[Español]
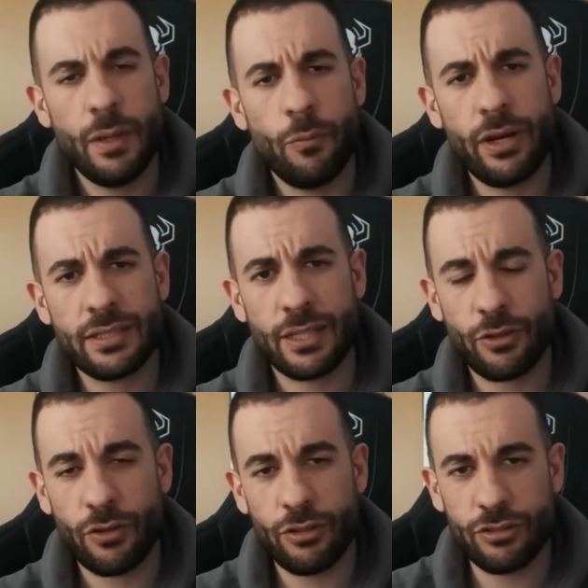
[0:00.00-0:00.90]
Buenas a
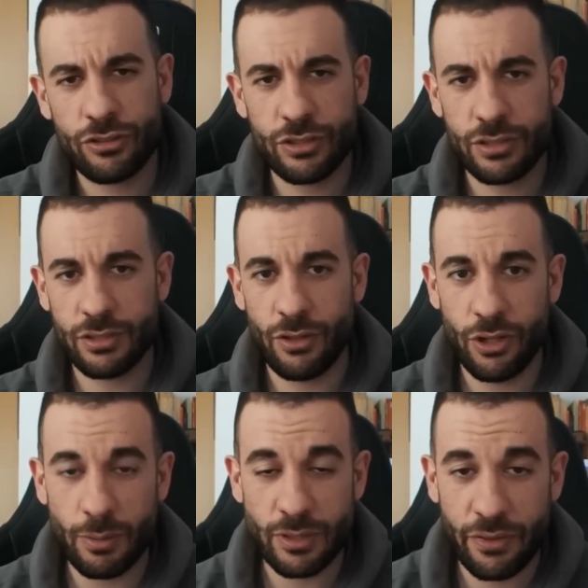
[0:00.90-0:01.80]
todos, hoy
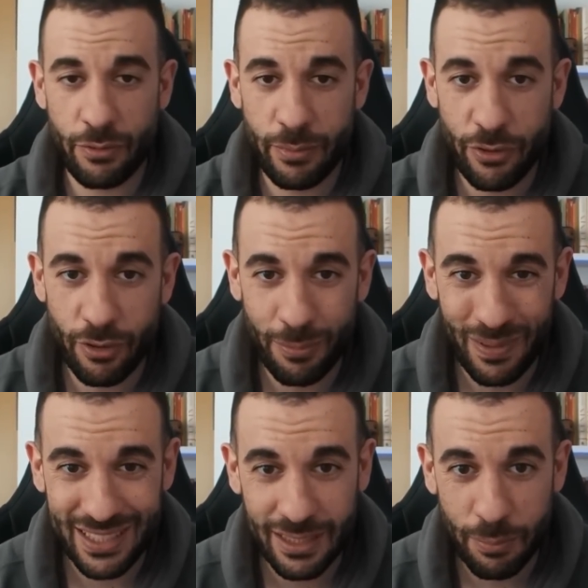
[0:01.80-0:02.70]
vamos a hacer un vídeo
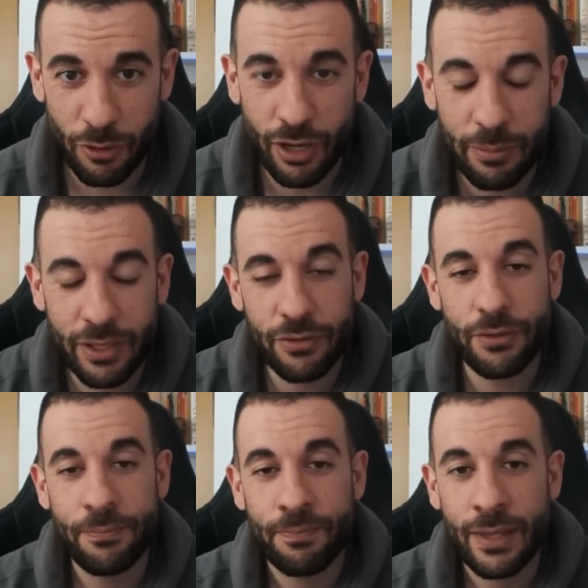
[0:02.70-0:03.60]
bastante
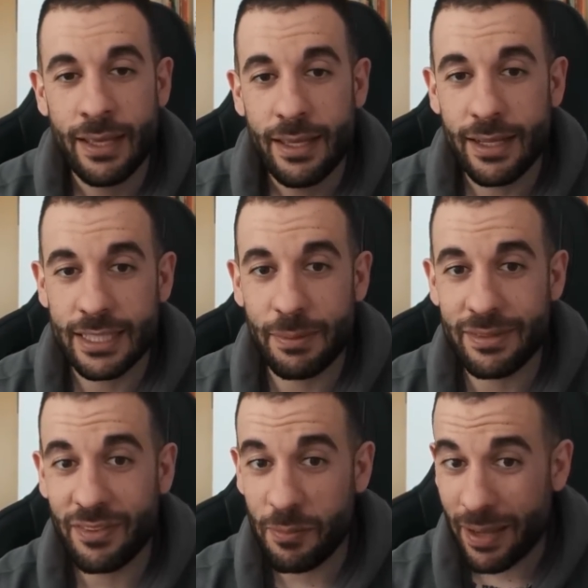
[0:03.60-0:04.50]
polémico y que se va a
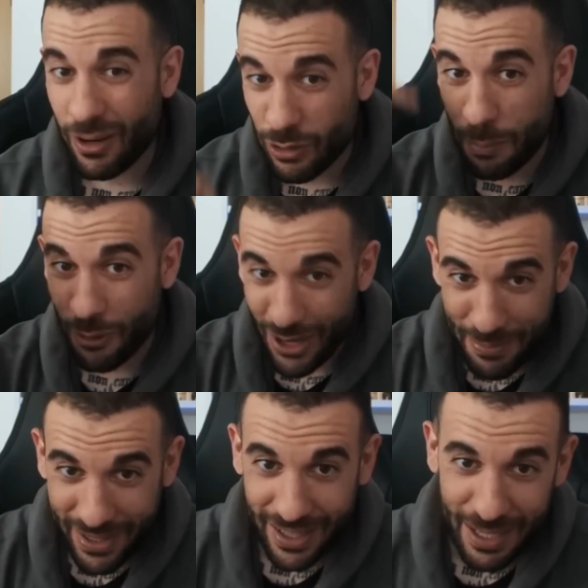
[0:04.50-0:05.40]
anticipar a otra
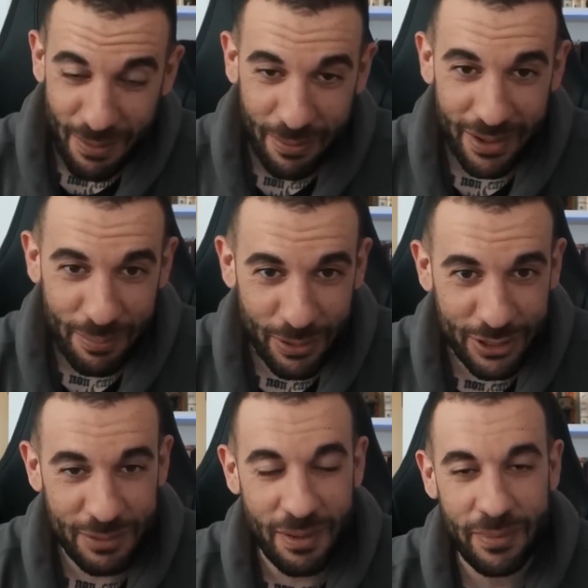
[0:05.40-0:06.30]
polémica que va a haber
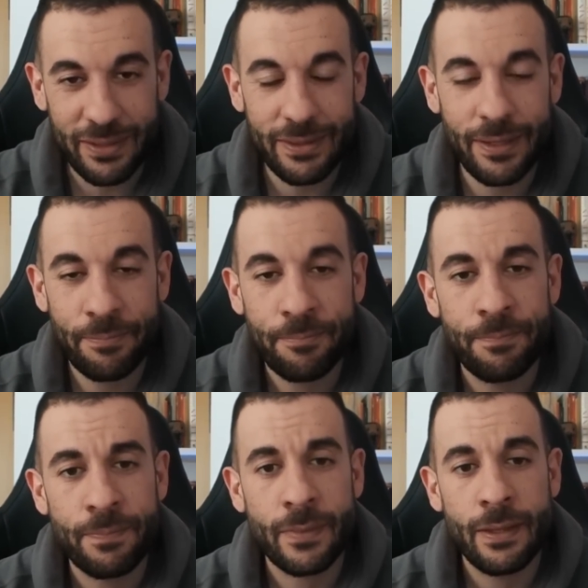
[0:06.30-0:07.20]
próximamente.
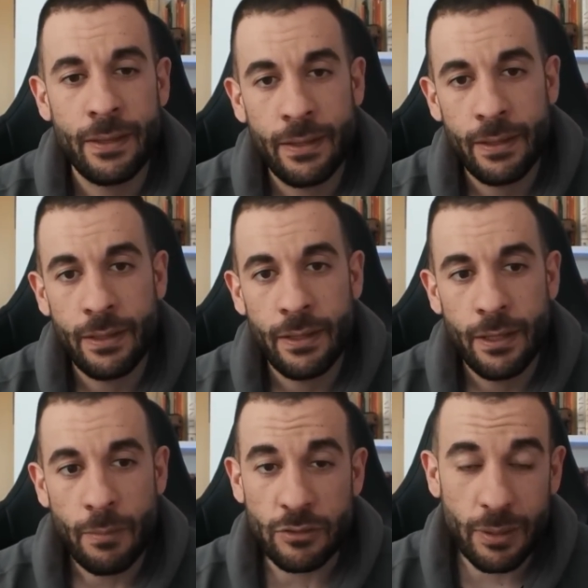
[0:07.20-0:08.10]

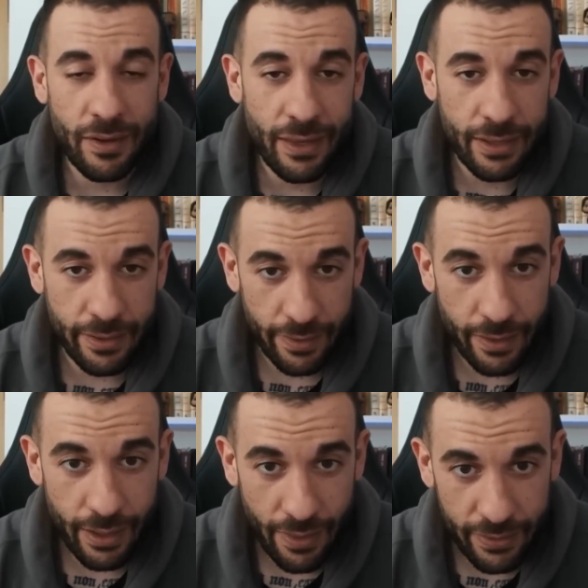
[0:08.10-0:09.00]
Vamos a hablar de la izquierda y
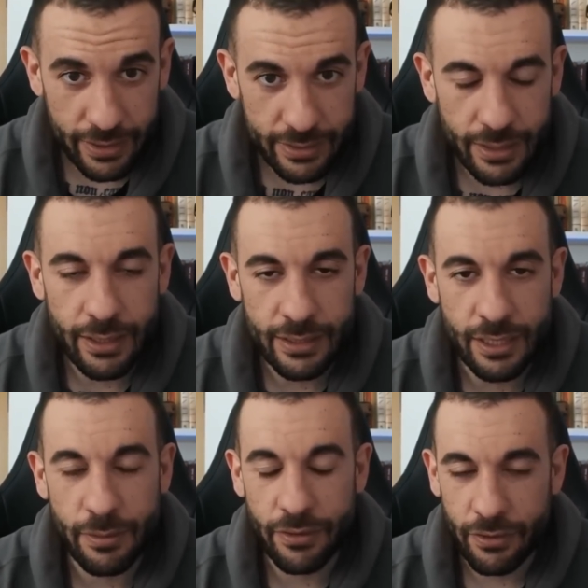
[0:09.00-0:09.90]
de la derecha en este
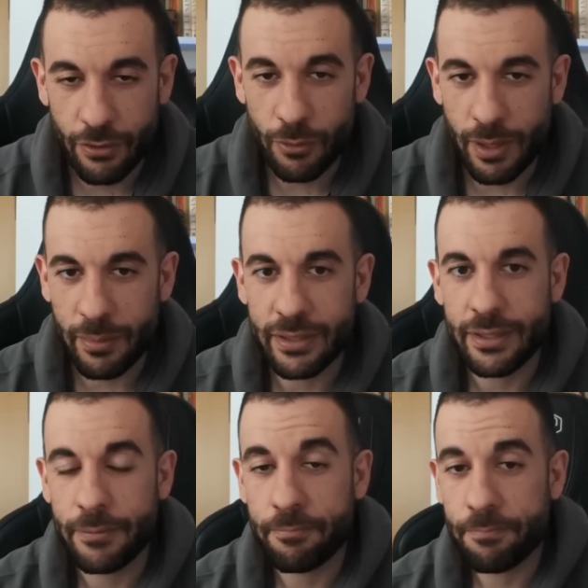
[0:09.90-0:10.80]
vídeo,
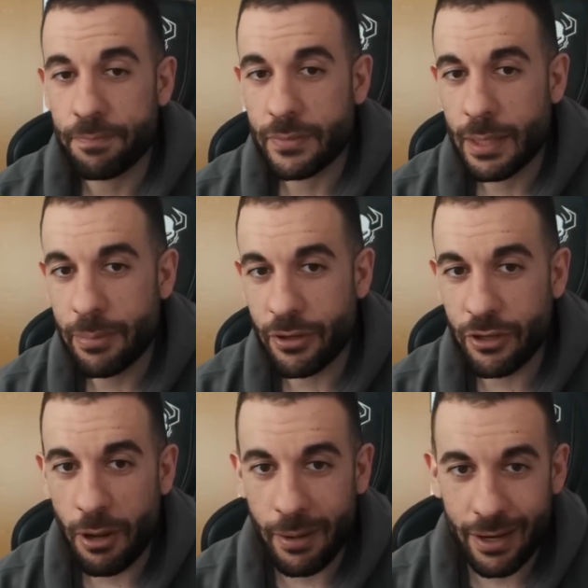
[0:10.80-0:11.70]
obviamente. Pero
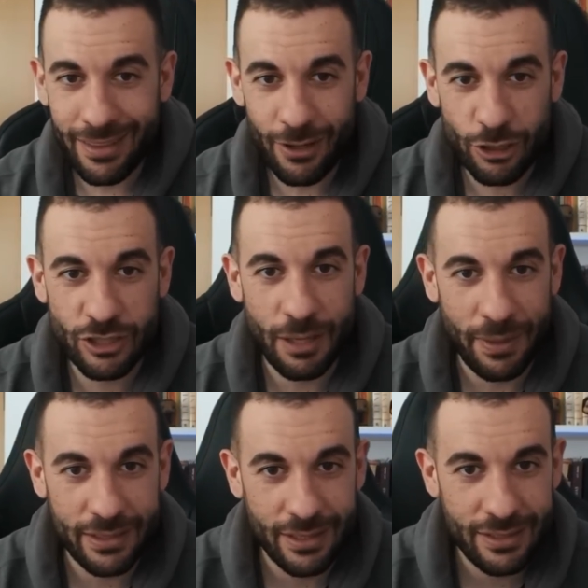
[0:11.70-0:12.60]
quiero hablar de los
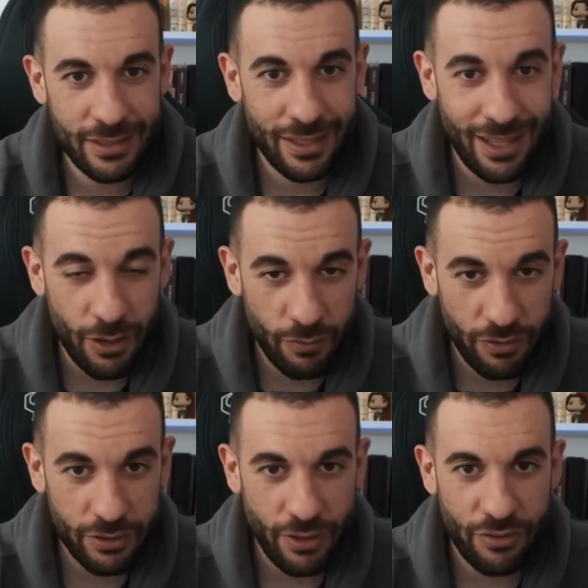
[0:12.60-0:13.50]
debates y de la
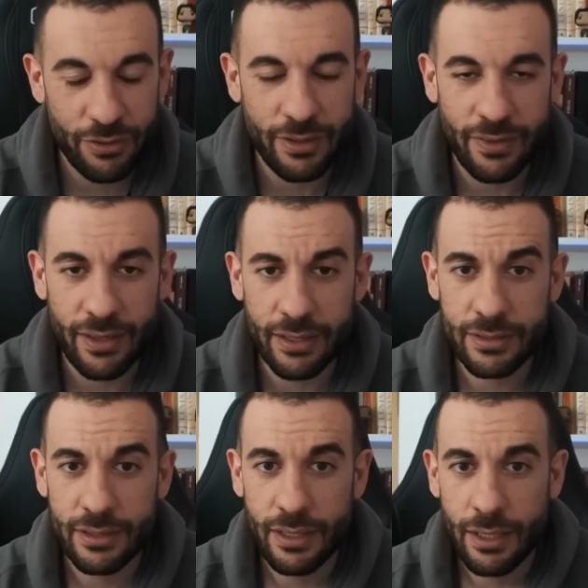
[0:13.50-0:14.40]
confrontación de ideas.